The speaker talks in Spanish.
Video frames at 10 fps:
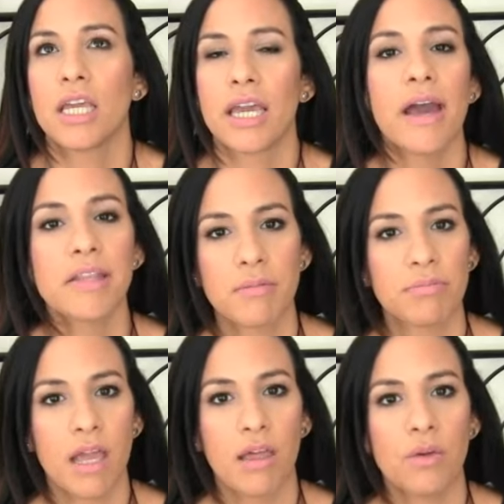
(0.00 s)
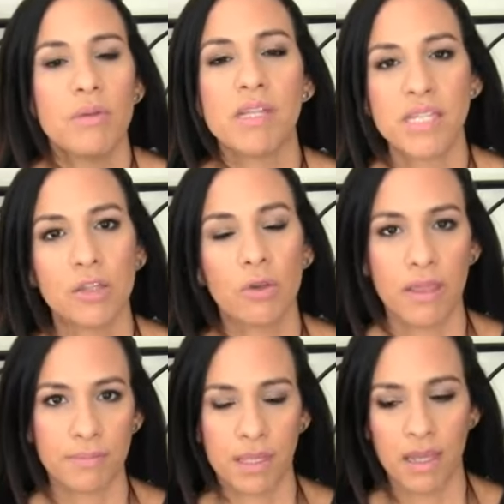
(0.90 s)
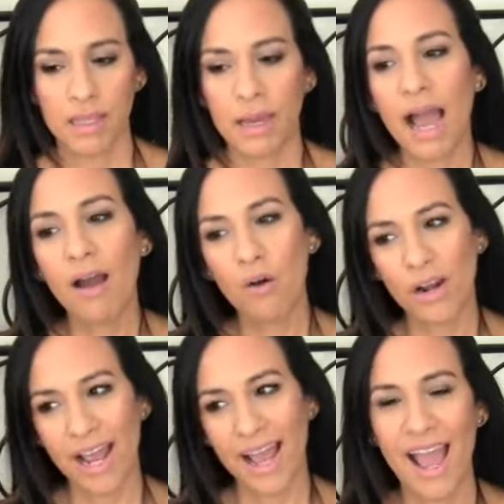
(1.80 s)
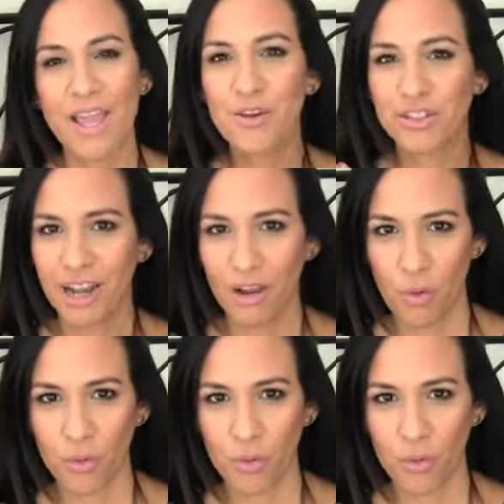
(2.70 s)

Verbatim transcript: que he aceptado y me siento adaptada. Ahora, hay otras